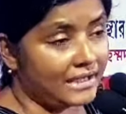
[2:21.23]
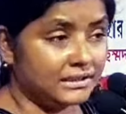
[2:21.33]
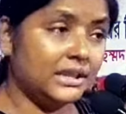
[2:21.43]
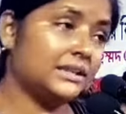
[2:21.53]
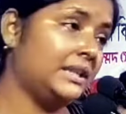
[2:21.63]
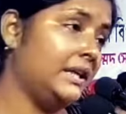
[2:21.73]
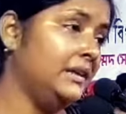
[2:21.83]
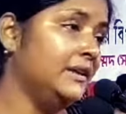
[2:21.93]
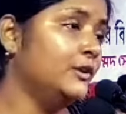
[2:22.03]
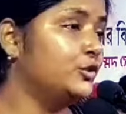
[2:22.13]
একসাথে
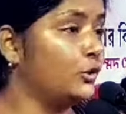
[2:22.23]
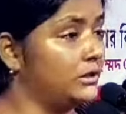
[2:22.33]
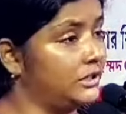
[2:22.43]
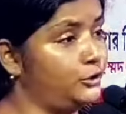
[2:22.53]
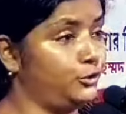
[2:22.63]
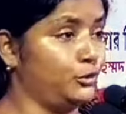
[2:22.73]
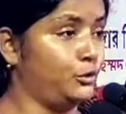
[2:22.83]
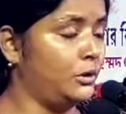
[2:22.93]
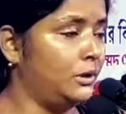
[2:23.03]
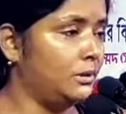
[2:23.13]
চলতে শুরু
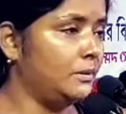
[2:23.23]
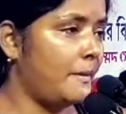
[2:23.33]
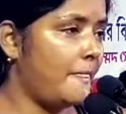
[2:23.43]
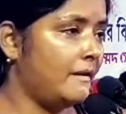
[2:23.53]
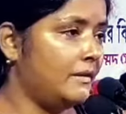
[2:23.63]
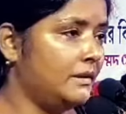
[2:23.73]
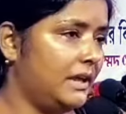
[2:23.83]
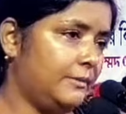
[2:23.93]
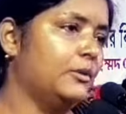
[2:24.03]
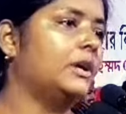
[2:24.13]
করলো
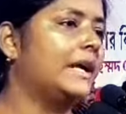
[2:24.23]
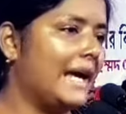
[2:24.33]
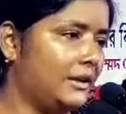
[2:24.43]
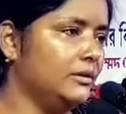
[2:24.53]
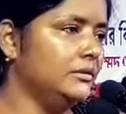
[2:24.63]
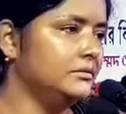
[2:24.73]
এবং গেল